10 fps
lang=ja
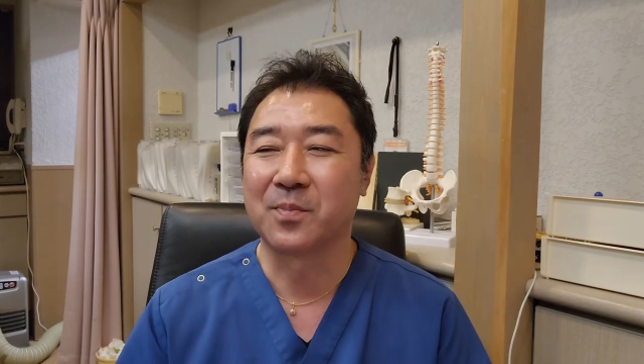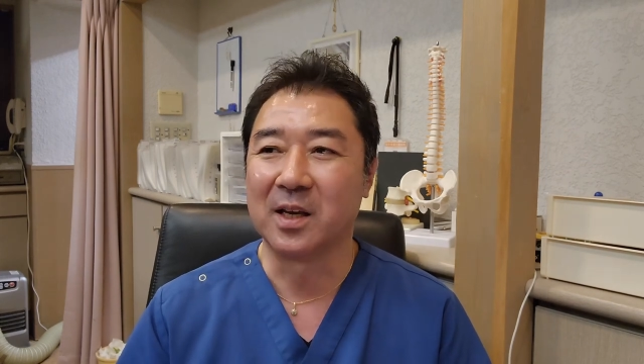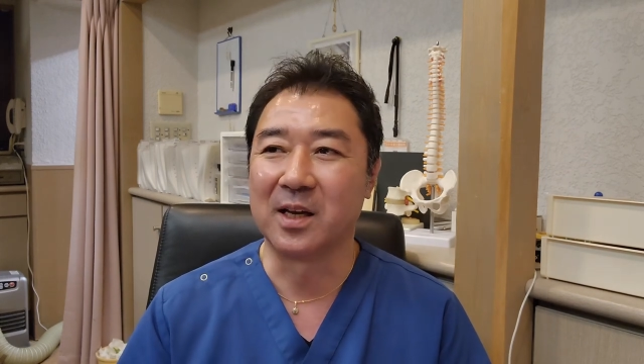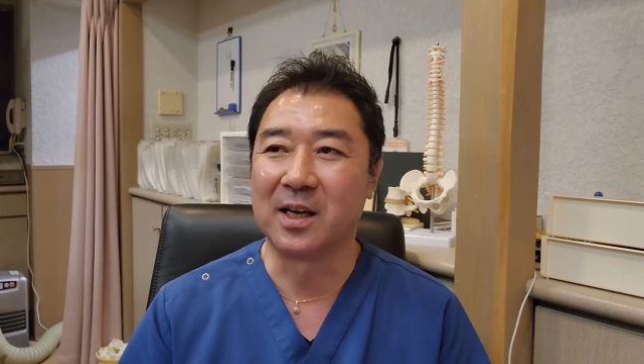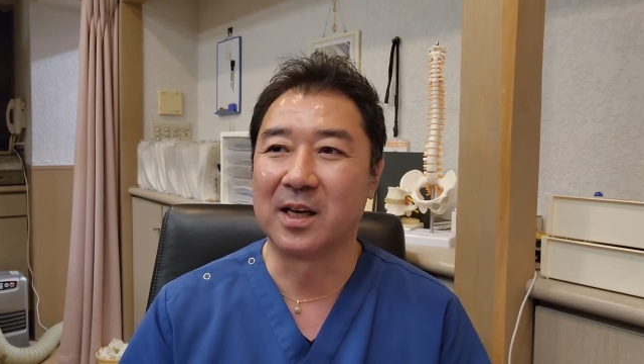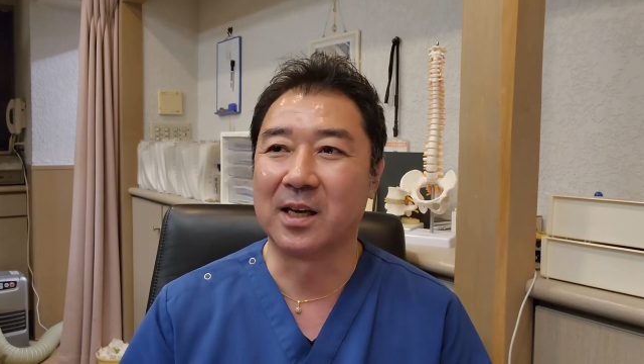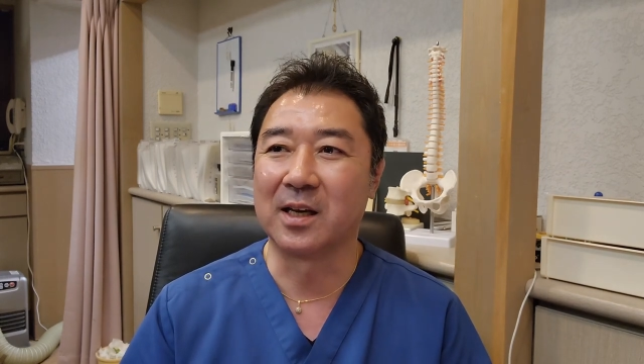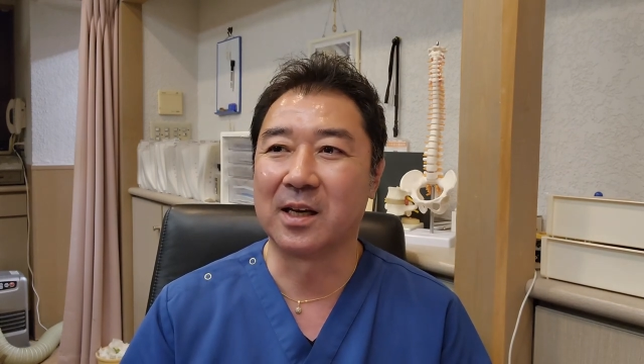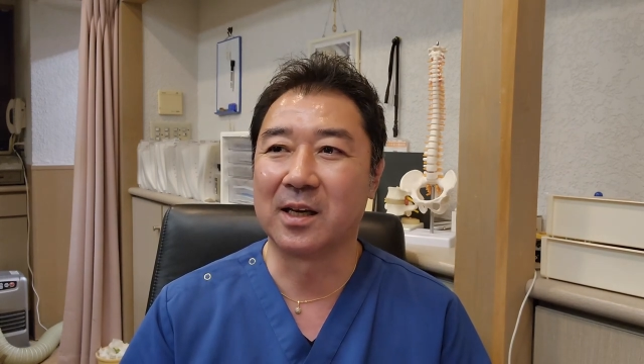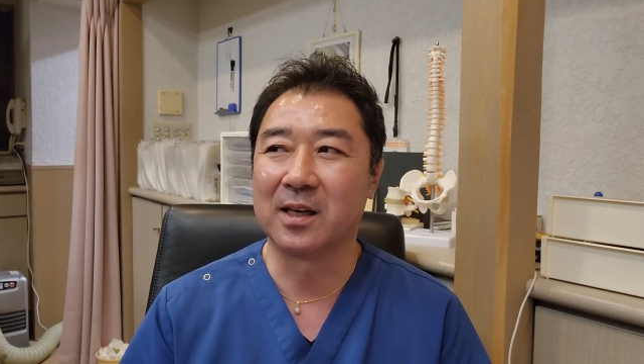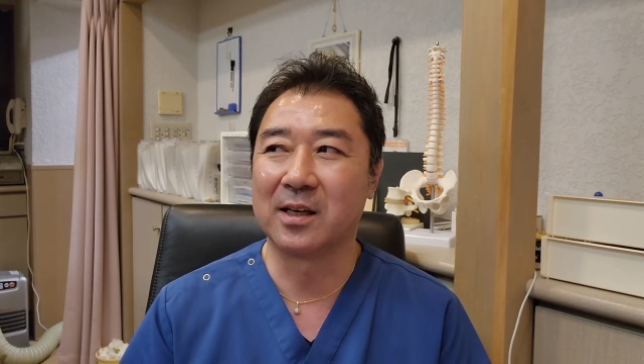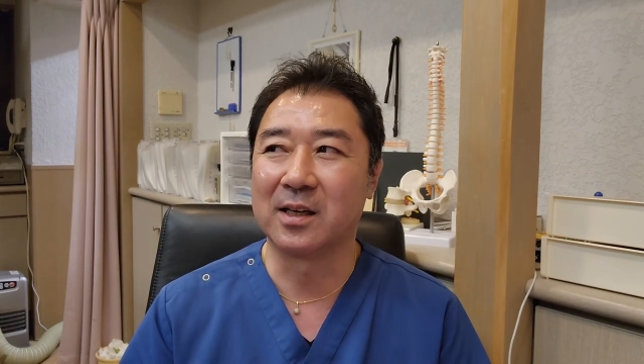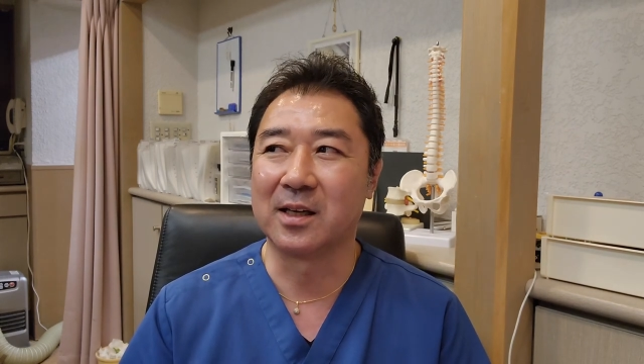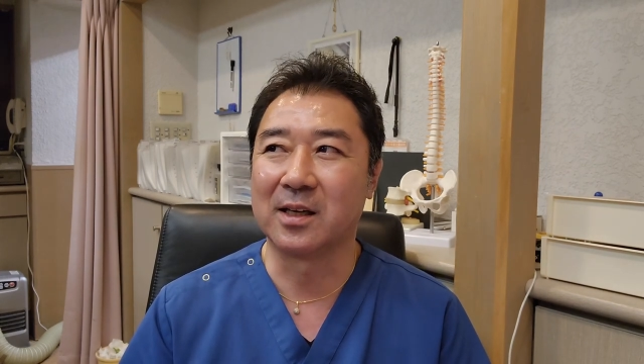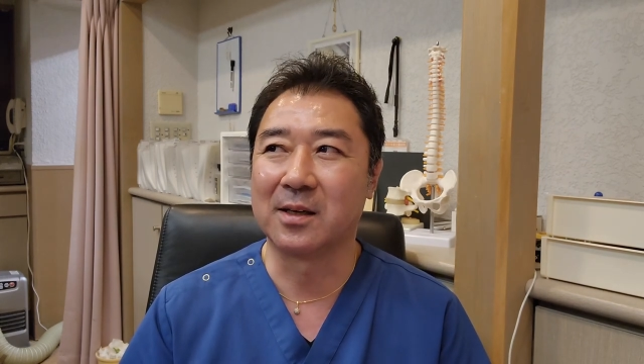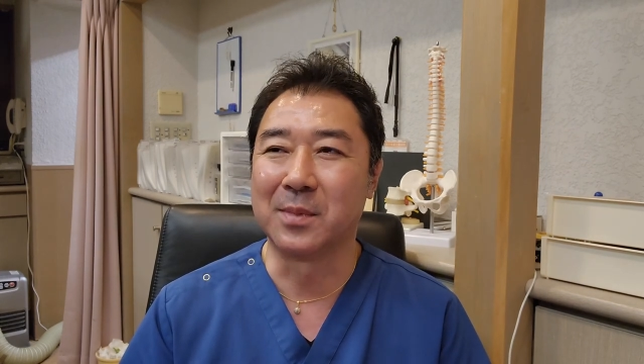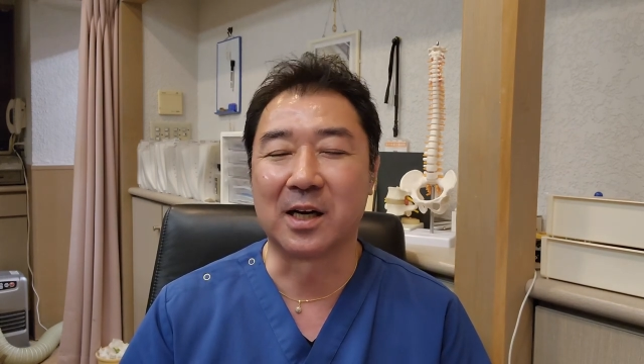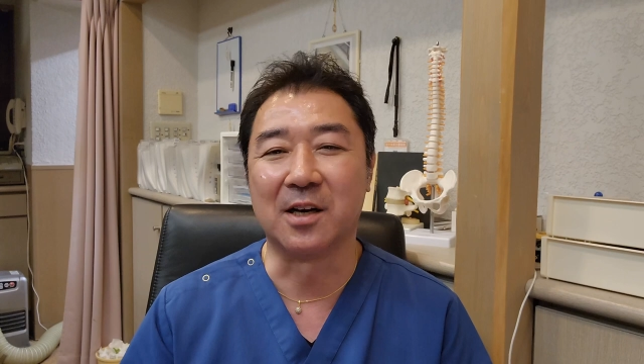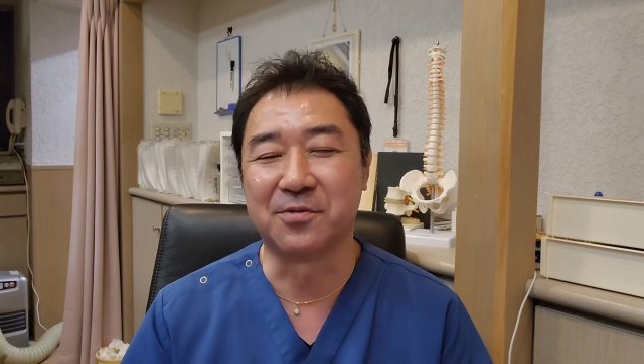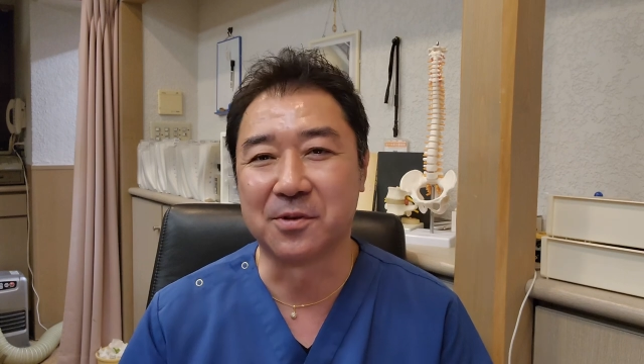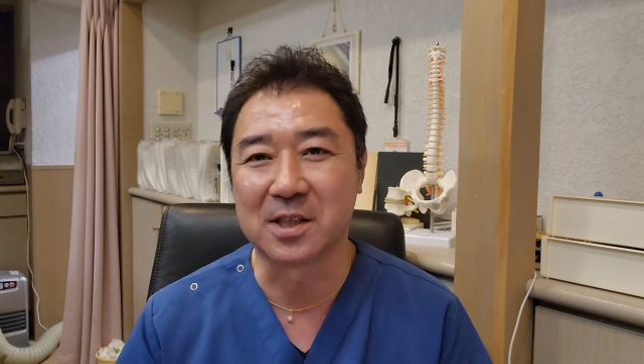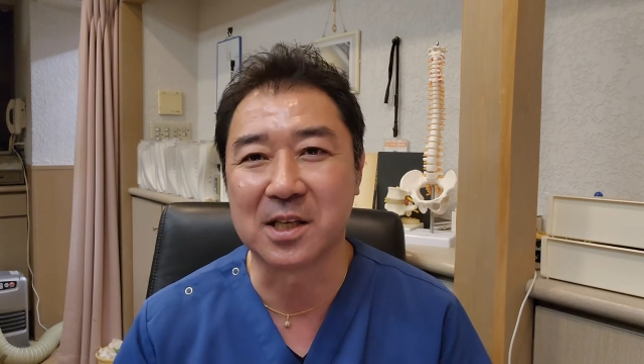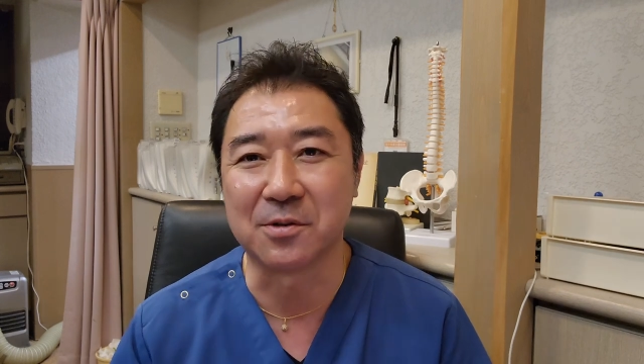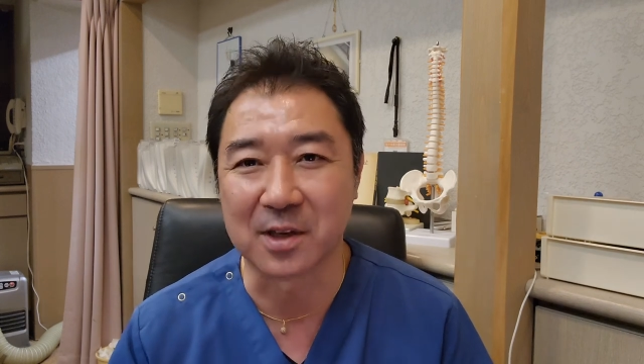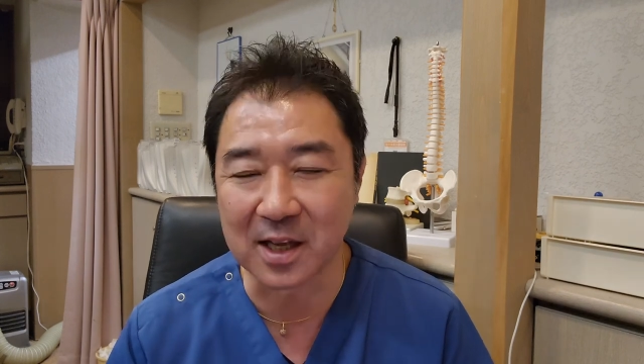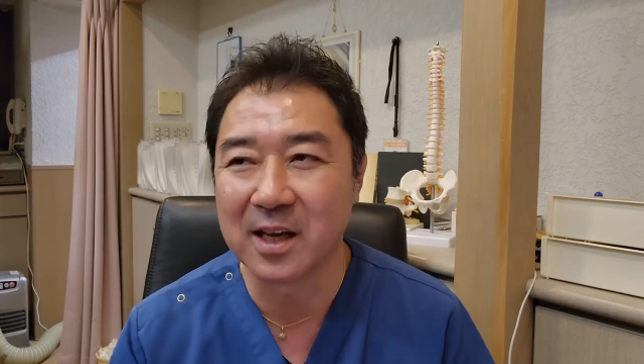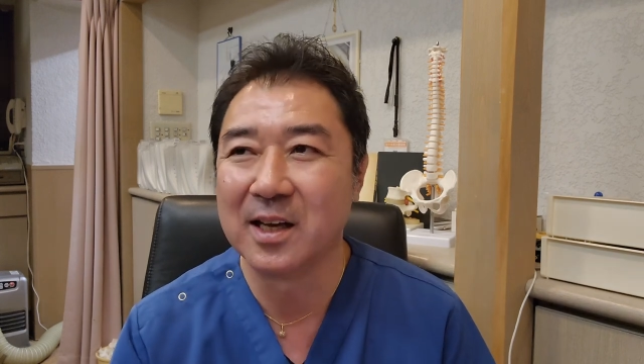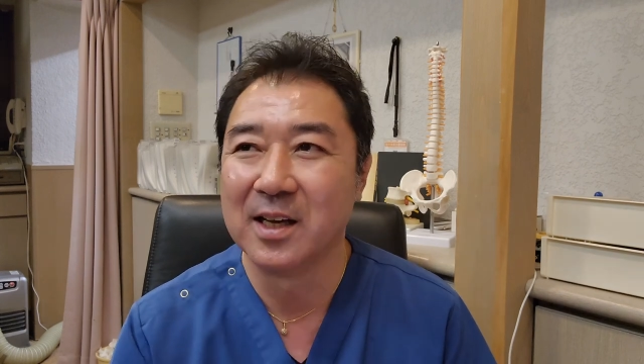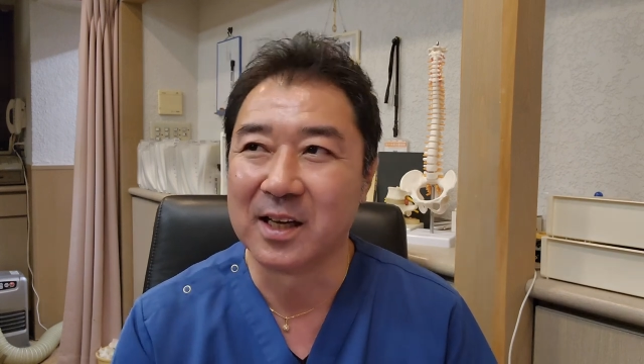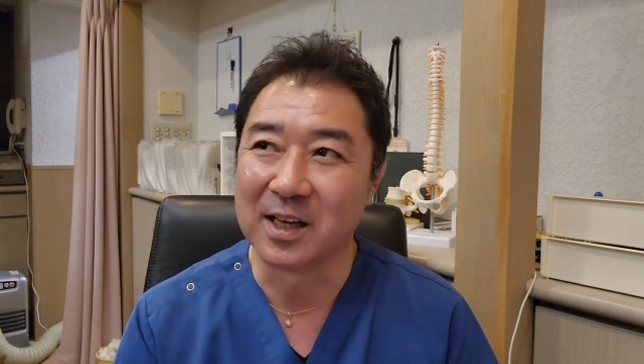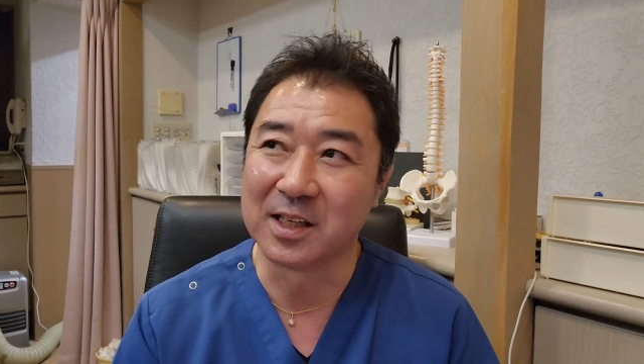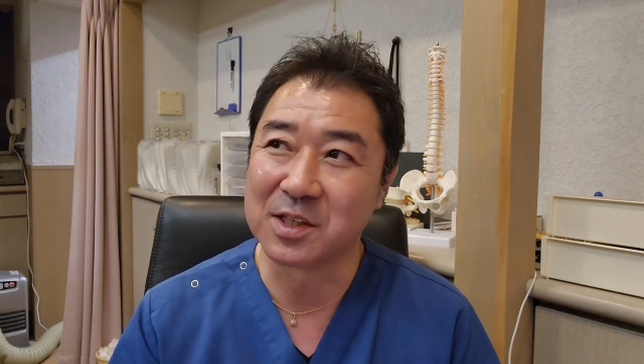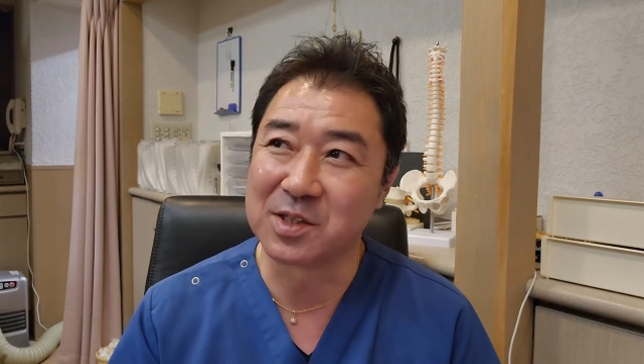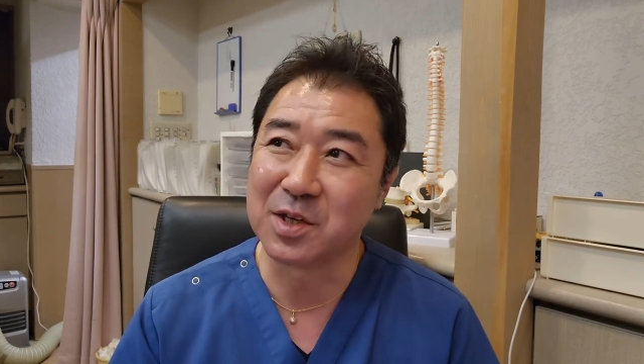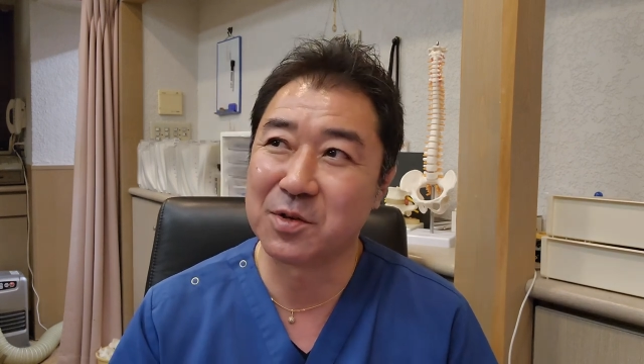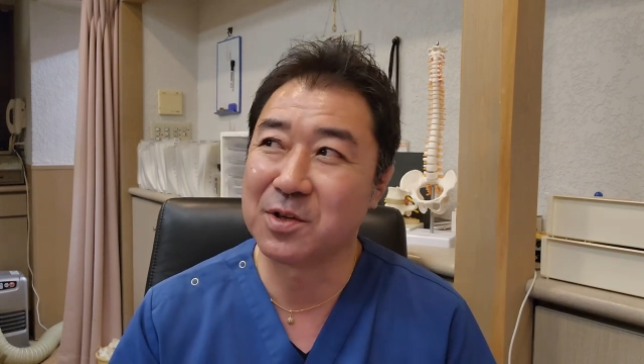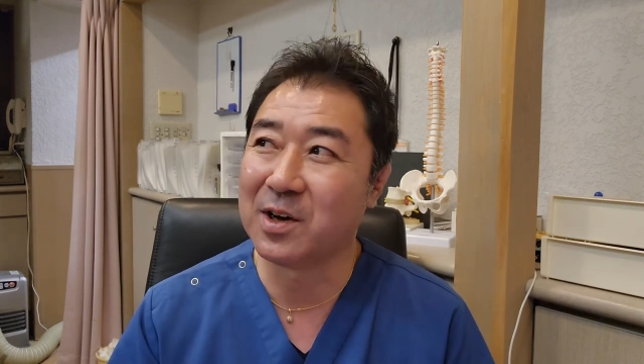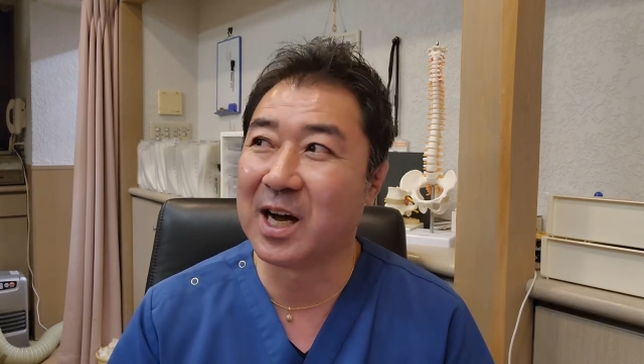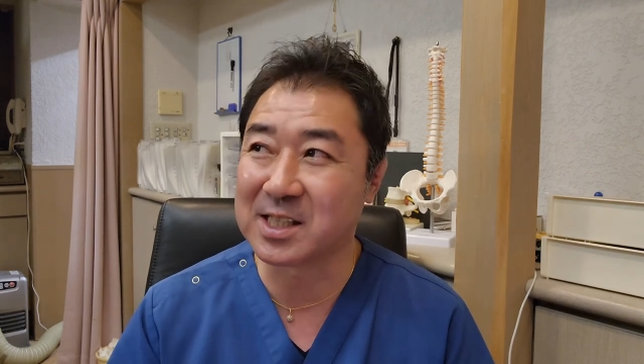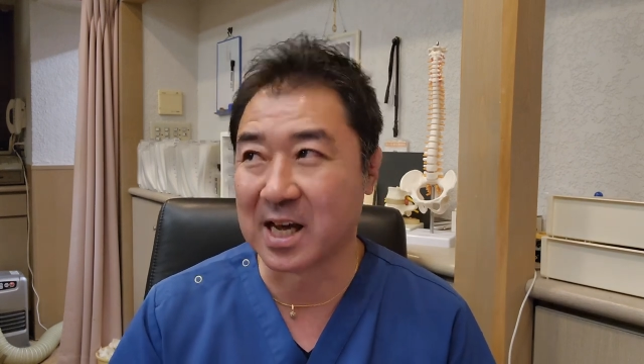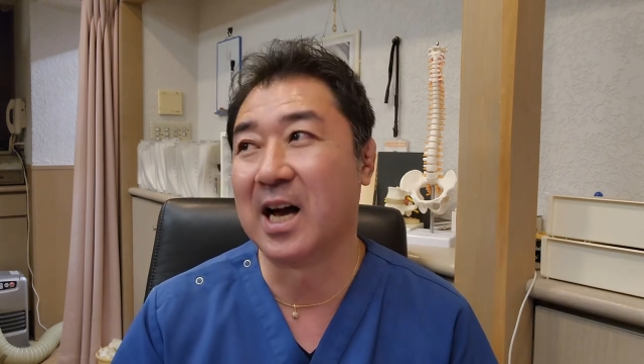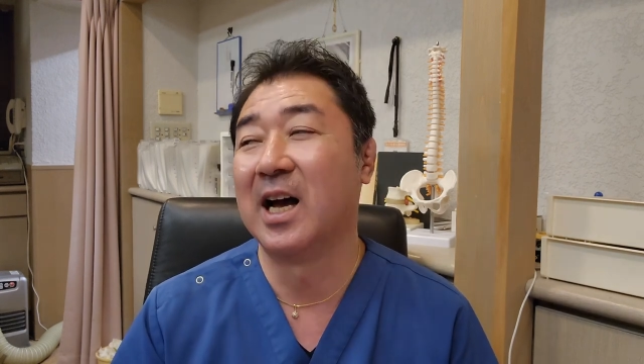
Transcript: えーまあ、回復はしたのでね、えー、で次の日の朝、